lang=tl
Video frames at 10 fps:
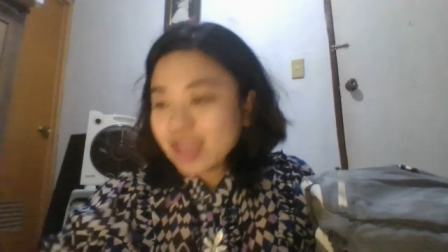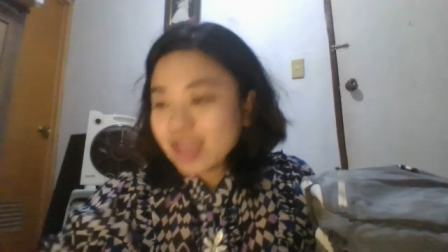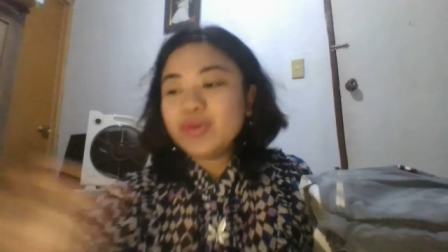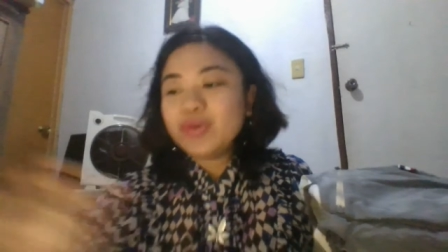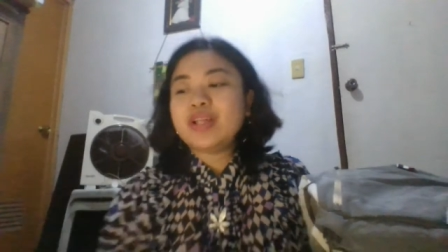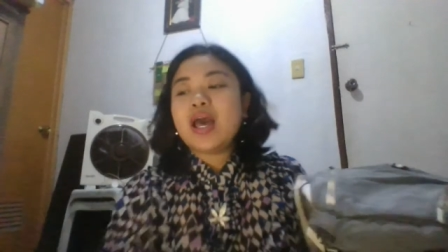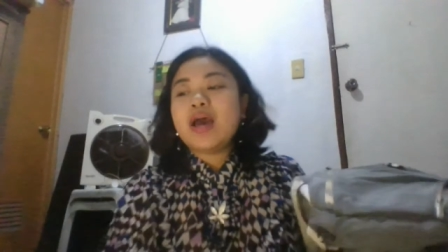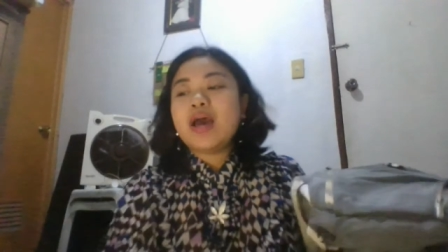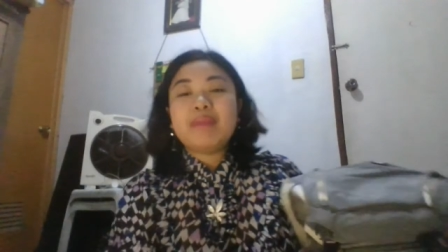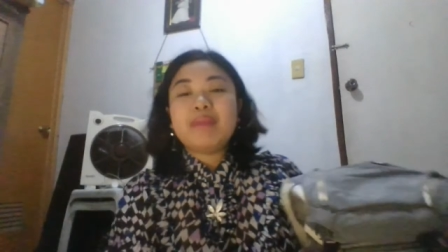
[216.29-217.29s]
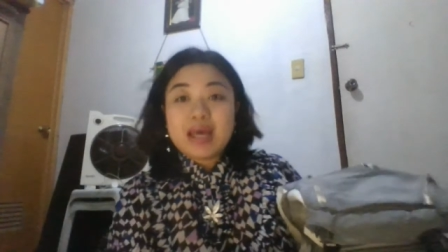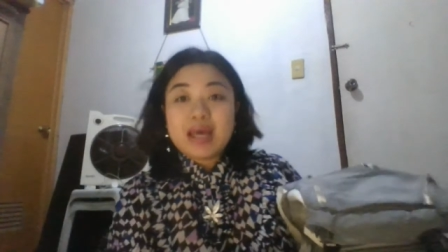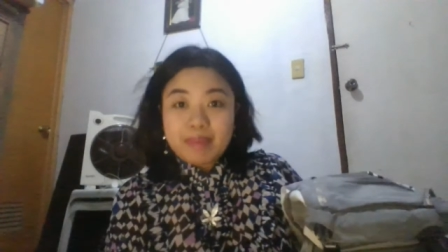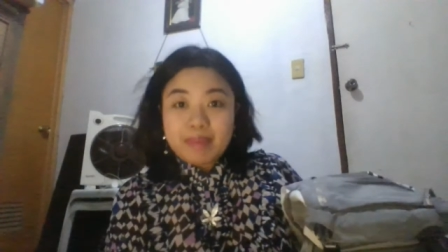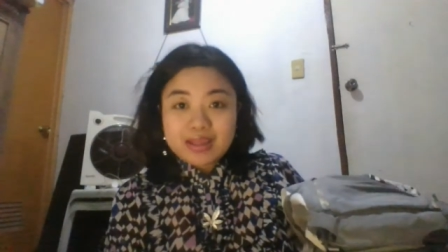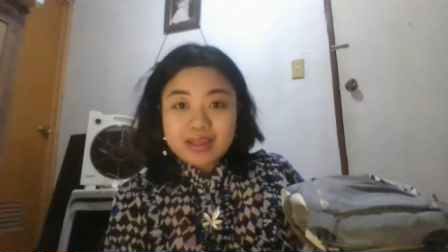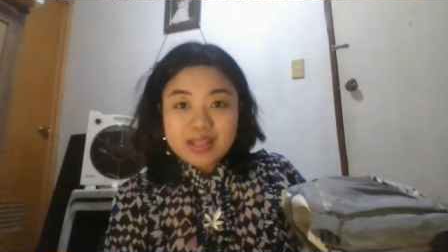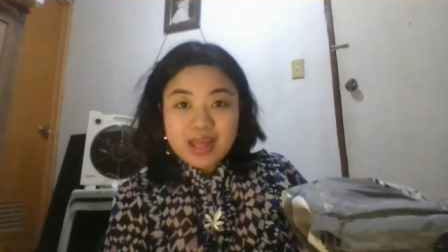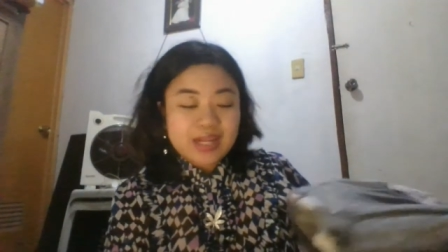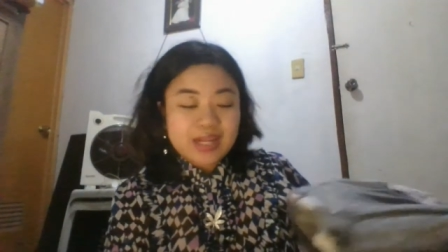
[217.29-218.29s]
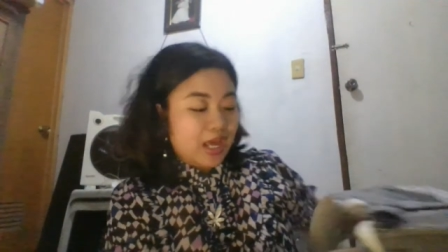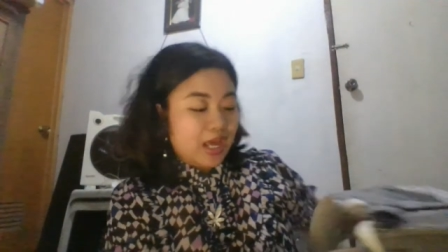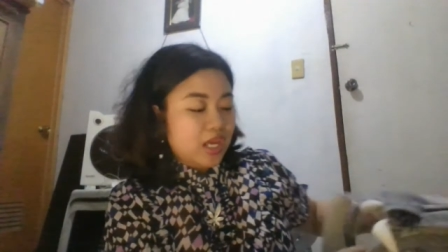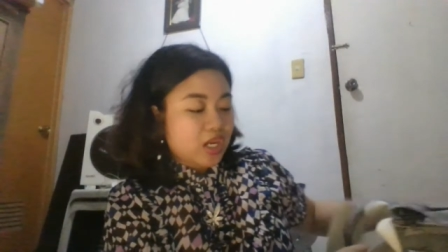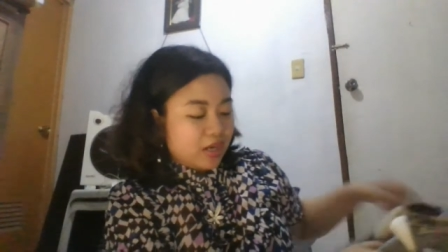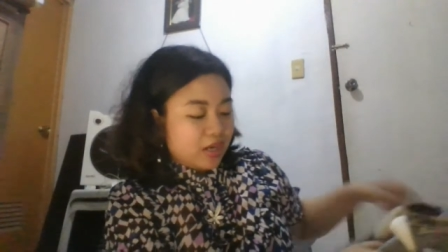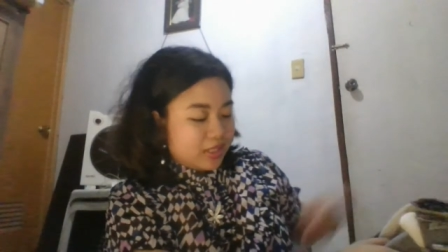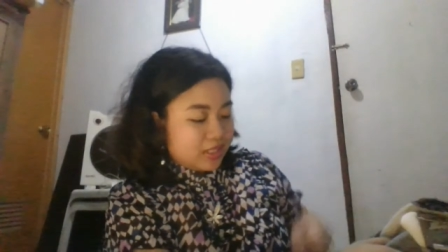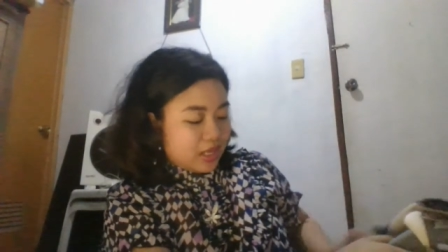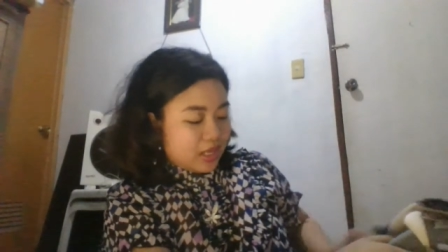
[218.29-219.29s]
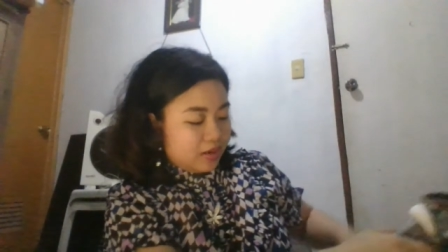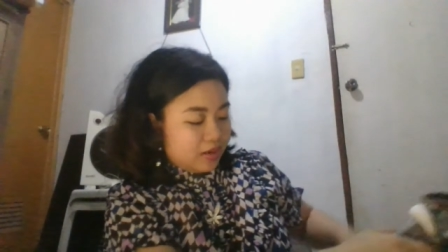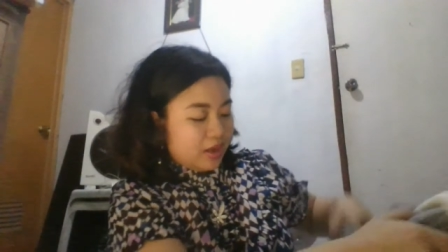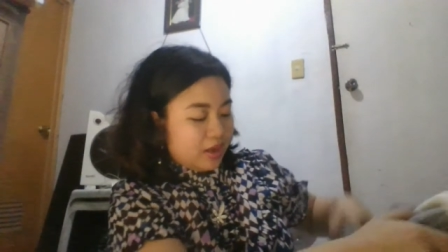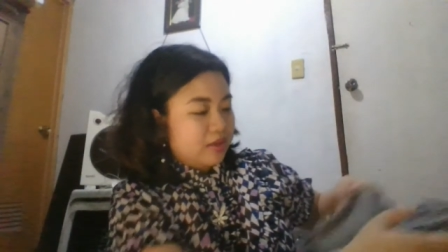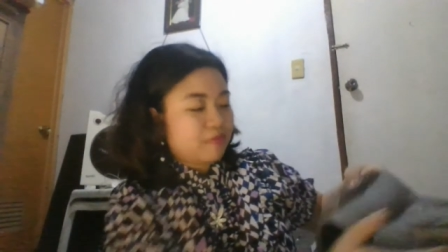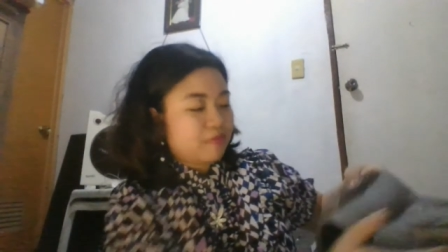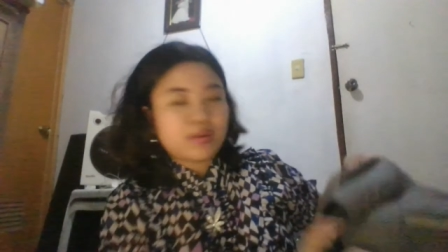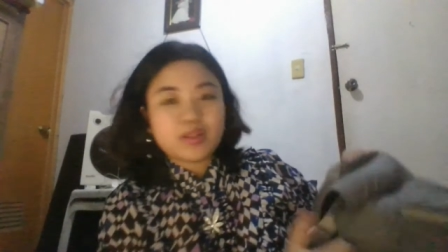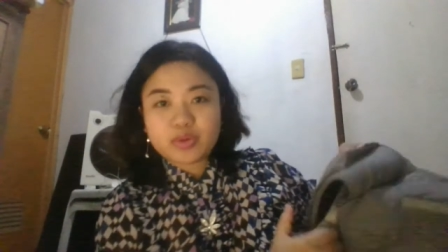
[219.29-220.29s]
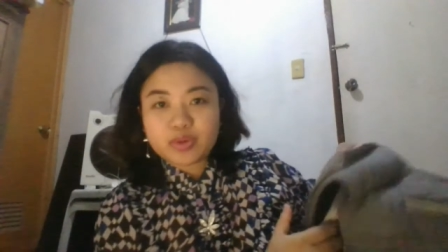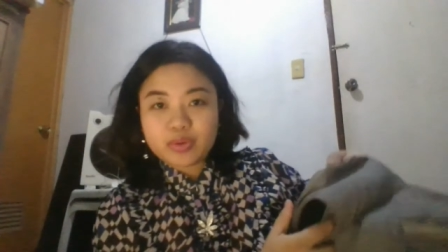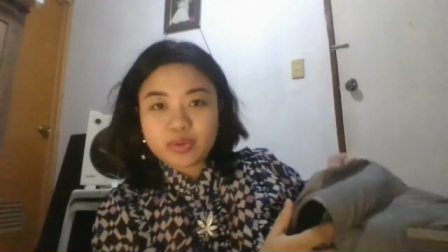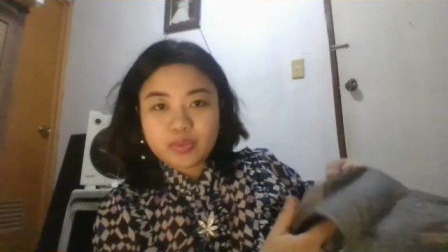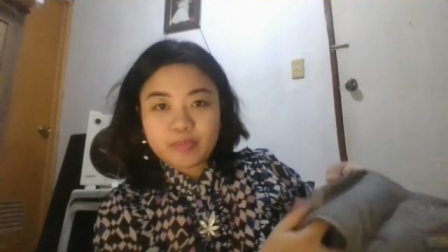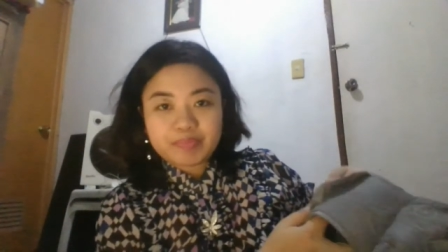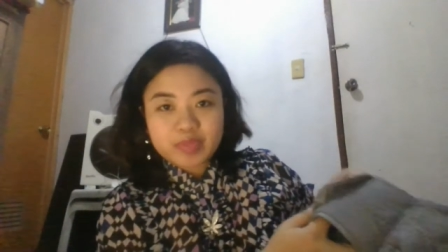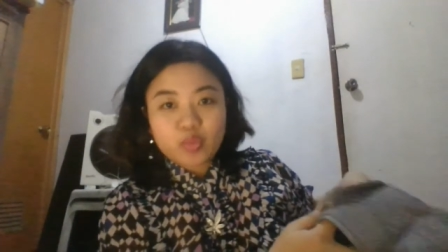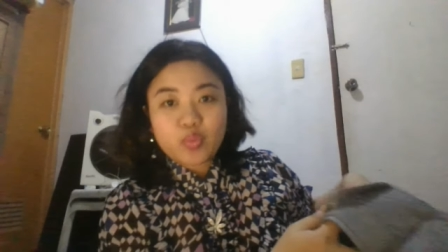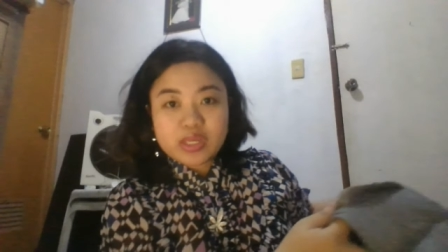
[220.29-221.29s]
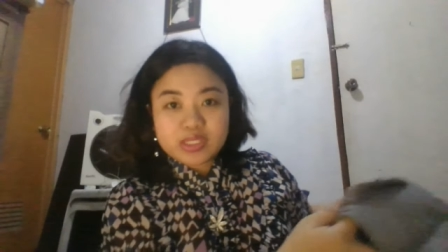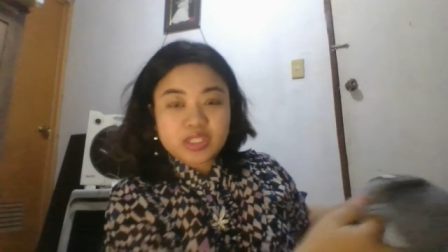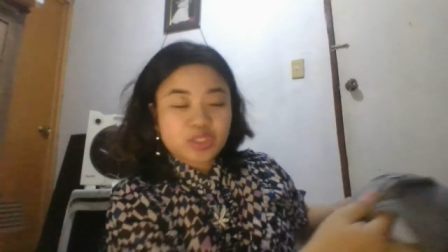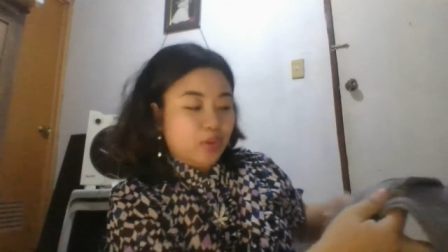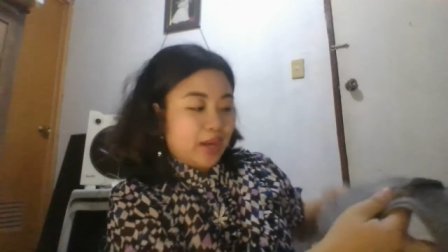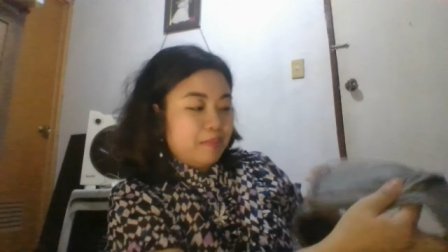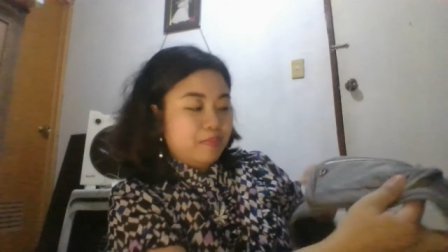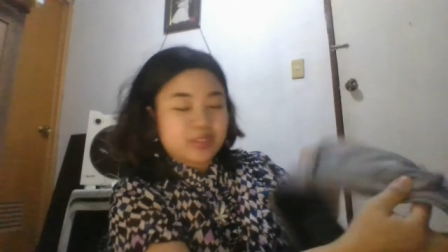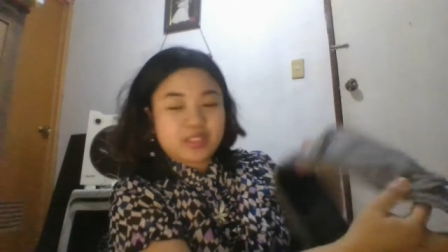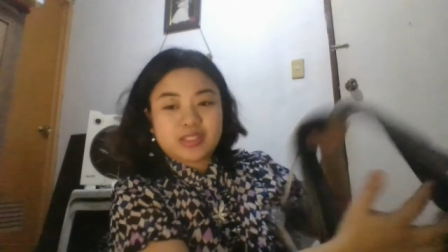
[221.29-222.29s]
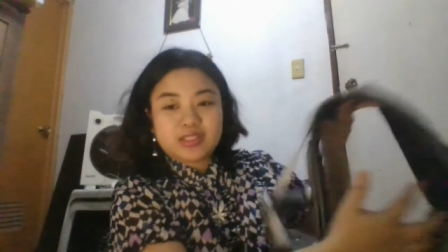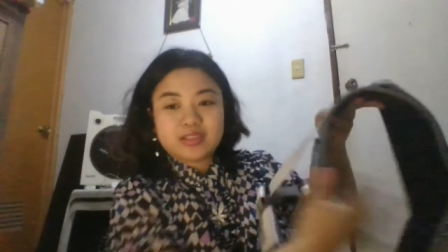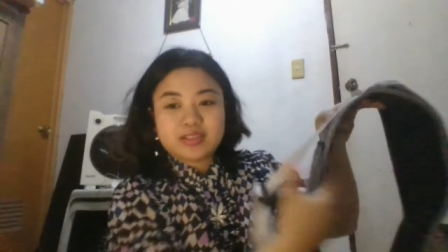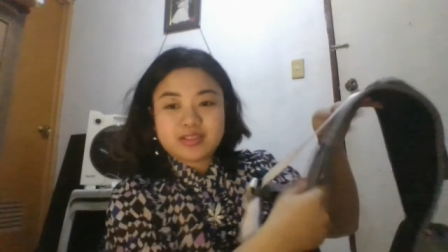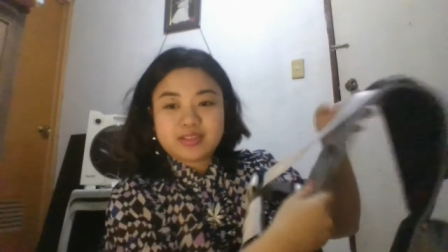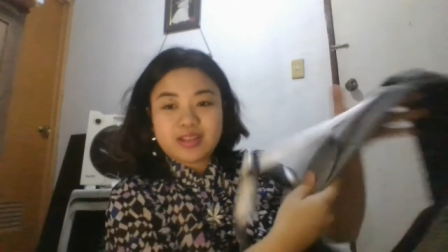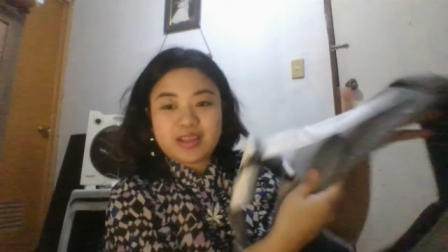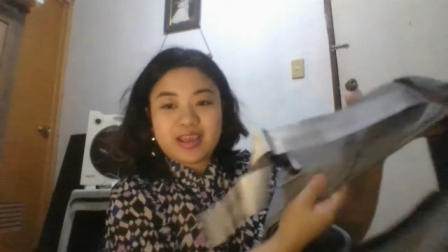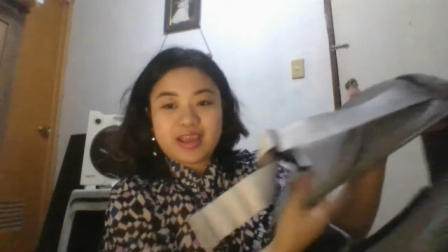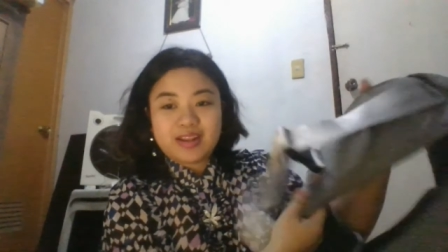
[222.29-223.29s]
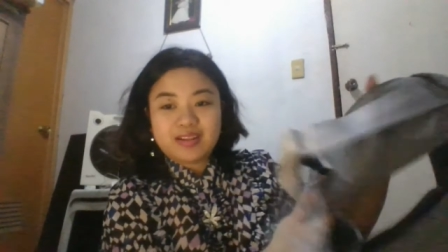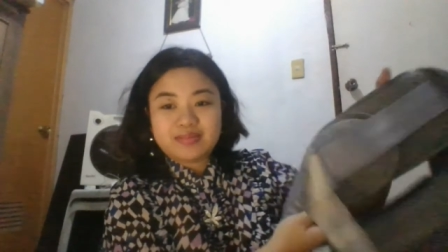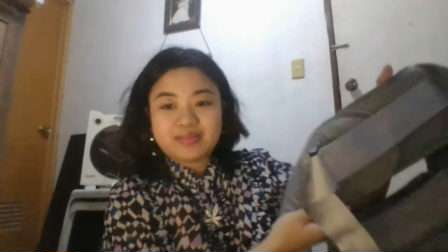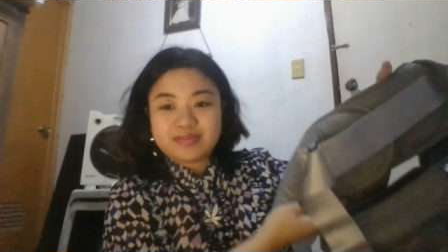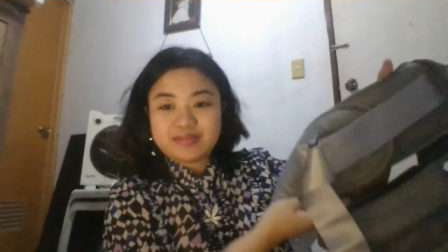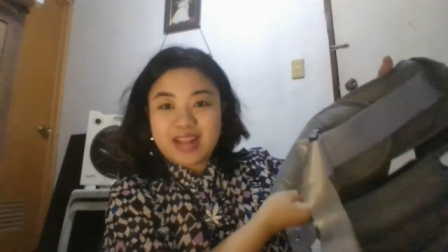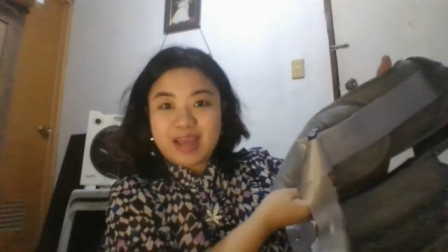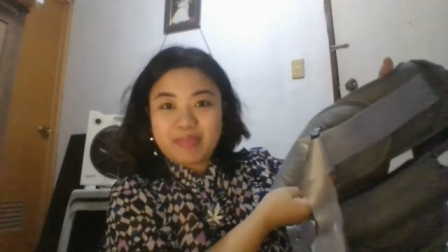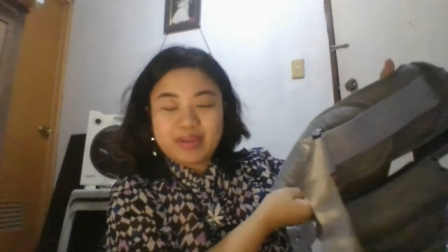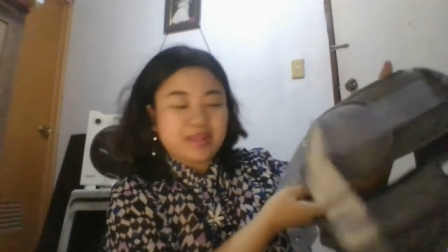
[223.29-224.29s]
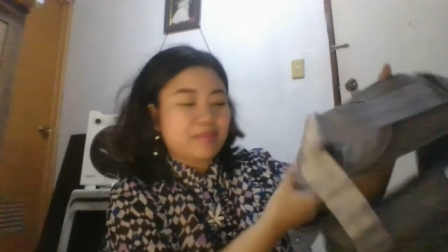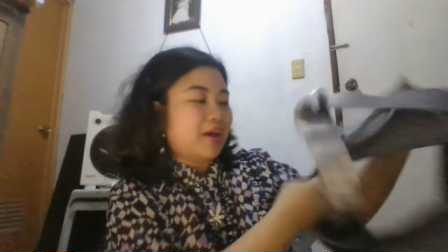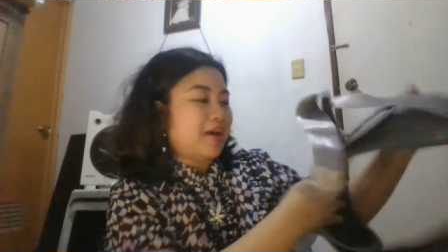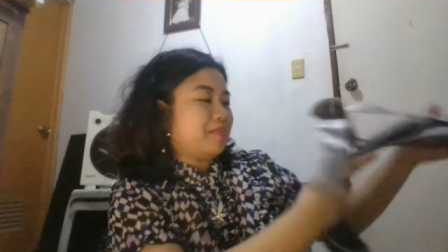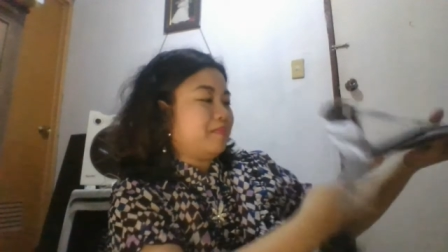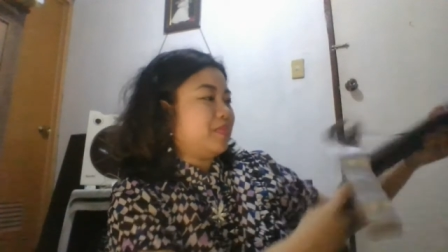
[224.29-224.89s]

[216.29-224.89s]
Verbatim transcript: ayun, malapad at high grade din ang kanyang velcro waist straps. Yan, lapad, di ba?